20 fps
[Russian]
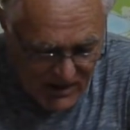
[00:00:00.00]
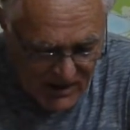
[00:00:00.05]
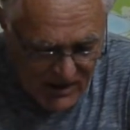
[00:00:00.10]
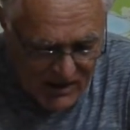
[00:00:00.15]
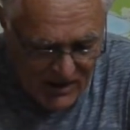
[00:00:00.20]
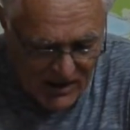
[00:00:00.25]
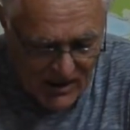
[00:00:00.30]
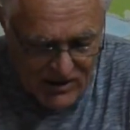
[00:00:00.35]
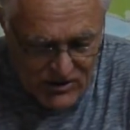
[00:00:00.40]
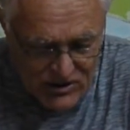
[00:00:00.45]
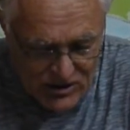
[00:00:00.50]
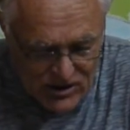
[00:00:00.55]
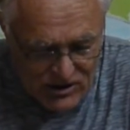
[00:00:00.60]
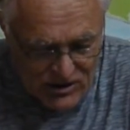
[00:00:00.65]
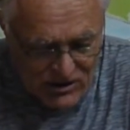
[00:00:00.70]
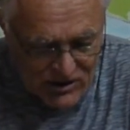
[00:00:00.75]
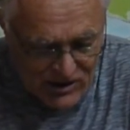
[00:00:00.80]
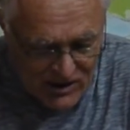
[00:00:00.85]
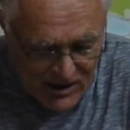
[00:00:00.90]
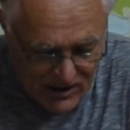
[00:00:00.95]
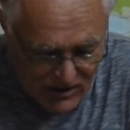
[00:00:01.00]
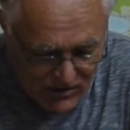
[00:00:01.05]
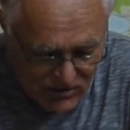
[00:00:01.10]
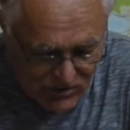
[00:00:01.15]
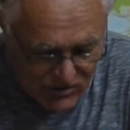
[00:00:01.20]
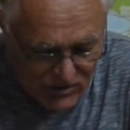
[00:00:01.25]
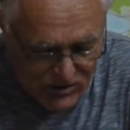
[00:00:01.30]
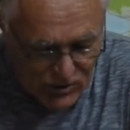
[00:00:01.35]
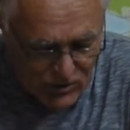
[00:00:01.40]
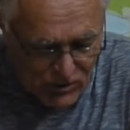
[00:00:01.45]
Они считают,
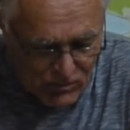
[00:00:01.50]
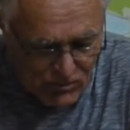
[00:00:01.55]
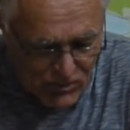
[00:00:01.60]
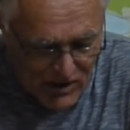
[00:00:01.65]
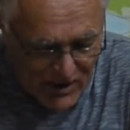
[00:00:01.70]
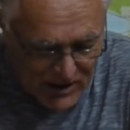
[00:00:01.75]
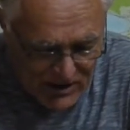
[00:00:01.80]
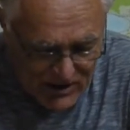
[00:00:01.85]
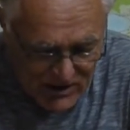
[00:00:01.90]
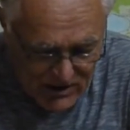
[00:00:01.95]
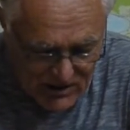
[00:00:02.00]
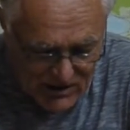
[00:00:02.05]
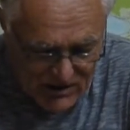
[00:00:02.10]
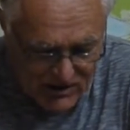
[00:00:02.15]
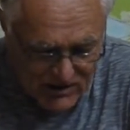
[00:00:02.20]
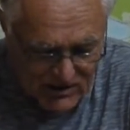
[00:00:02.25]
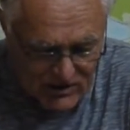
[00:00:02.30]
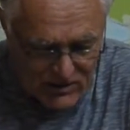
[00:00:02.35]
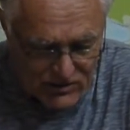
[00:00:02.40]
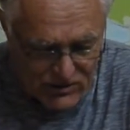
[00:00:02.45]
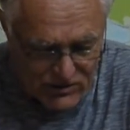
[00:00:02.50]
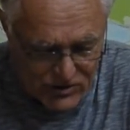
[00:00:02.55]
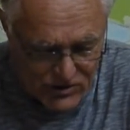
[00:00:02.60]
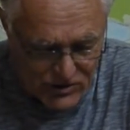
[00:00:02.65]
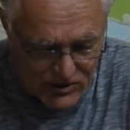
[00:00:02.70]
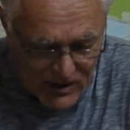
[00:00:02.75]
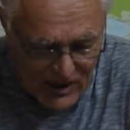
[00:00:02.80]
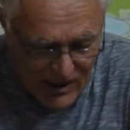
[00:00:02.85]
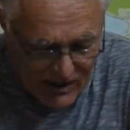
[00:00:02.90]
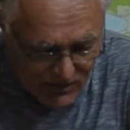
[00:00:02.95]
что партия
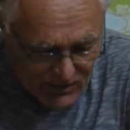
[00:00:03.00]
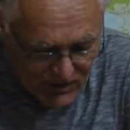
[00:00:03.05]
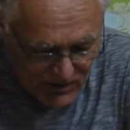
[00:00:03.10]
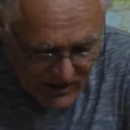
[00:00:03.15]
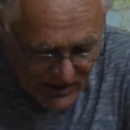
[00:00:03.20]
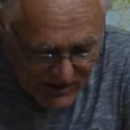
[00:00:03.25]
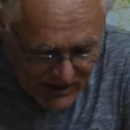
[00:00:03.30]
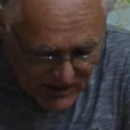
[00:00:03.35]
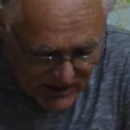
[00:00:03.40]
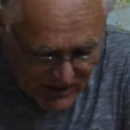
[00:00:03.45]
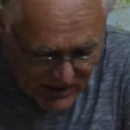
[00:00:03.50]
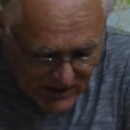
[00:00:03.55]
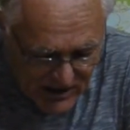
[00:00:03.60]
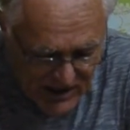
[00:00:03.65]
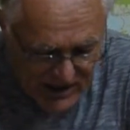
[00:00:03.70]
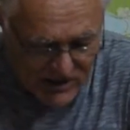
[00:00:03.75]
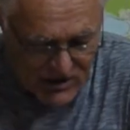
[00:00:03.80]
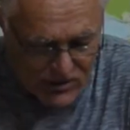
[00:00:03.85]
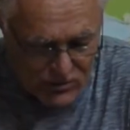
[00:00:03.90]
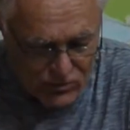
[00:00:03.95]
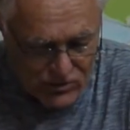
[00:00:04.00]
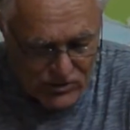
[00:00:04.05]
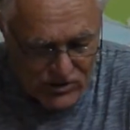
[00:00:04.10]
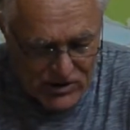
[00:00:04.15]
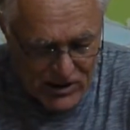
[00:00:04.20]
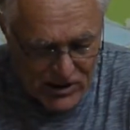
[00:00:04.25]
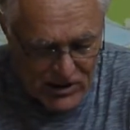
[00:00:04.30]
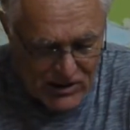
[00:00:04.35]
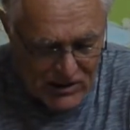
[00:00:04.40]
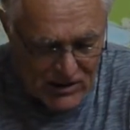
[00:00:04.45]
должна была тогда же
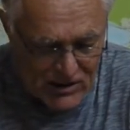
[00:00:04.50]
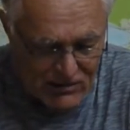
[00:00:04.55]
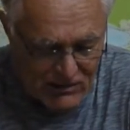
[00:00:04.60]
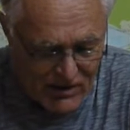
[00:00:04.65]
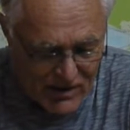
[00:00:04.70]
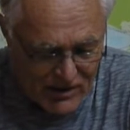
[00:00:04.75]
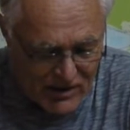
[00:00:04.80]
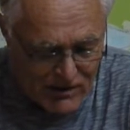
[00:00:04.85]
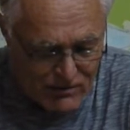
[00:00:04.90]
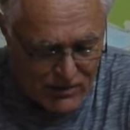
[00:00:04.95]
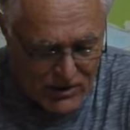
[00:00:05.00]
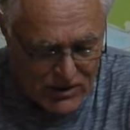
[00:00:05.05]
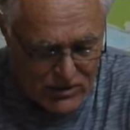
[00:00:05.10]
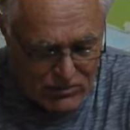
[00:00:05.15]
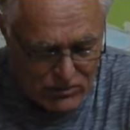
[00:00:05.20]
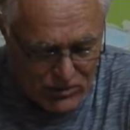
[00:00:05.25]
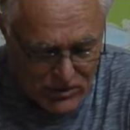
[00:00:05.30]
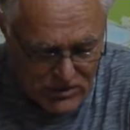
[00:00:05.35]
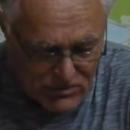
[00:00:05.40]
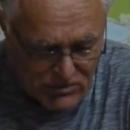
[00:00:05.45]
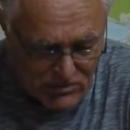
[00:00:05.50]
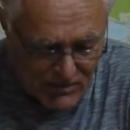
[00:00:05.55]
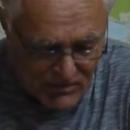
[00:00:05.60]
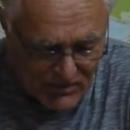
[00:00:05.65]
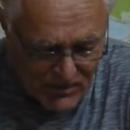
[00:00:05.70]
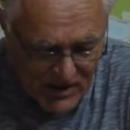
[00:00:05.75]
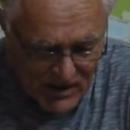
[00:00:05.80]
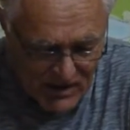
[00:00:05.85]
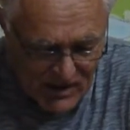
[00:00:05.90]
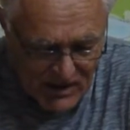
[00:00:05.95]
устранить товарное производство.
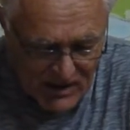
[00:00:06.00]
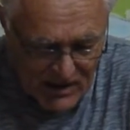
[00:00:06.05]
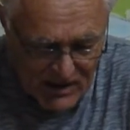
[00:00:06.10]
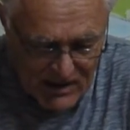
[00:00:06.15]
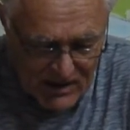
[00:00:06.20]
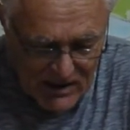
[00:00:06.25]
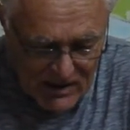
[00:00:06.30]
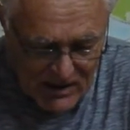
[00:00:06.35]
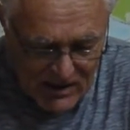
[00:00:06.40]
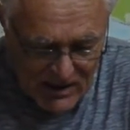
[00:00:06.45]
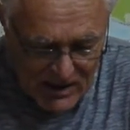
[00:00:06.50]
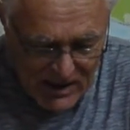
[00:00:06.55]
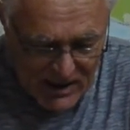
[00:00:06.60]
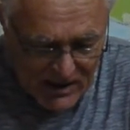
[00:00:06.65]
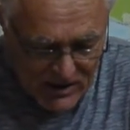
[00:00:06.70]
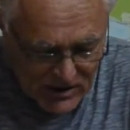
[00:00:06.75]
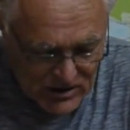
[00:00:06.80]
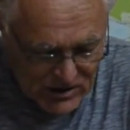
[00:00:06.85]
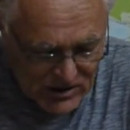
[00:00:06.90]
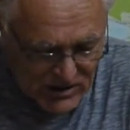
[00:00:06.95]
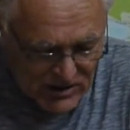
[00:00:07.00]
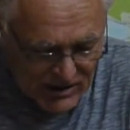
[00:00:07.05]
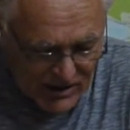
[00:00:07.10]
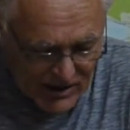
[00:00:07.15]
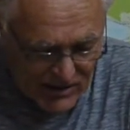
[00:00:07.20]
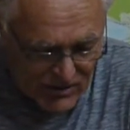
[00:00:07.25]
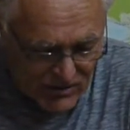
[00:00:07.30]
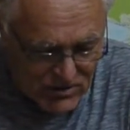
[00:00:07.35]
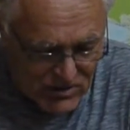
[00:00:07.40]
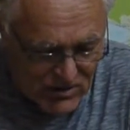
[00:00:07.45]
Они
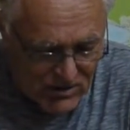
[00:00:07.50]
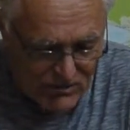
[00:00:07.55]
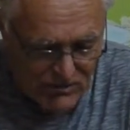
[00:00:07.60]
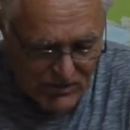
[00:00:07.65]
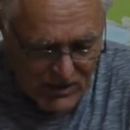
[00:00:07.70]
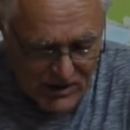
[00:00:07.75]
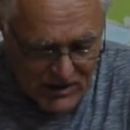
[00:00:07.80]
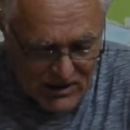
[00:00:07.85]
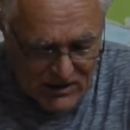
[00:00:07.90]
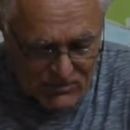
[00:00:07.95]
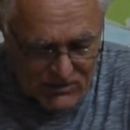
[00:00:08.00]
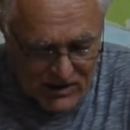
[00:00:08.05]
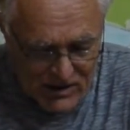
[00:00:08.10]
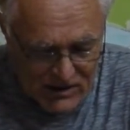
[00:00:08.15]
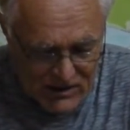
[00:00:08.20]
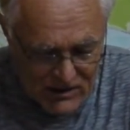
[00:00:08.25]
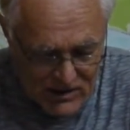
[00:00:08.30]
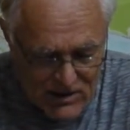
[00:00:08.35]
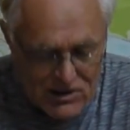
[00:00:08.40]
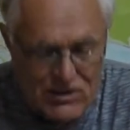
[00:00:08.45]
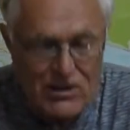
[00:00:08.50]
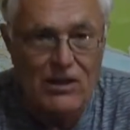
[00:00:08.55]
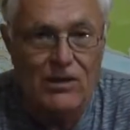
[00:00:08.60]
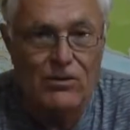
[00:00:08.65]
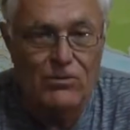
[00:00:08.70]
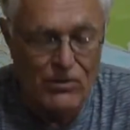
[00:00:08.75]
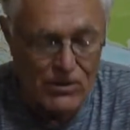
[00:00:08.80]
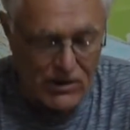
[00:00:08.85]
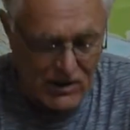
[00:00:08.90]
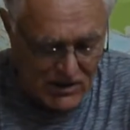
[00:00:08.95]
ссылаются при этом на Энгельса,
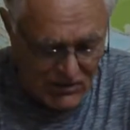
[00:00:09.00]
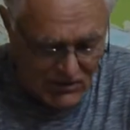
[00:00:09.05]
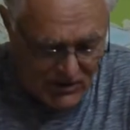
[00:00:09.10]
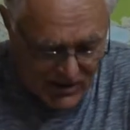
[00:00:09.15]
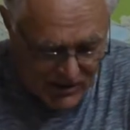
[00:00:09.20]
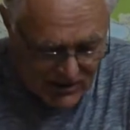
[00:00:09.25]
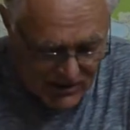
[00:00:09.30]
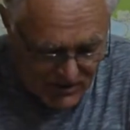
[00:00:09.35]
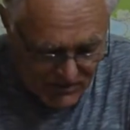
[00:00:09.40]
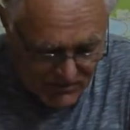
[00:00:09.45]
который говорит,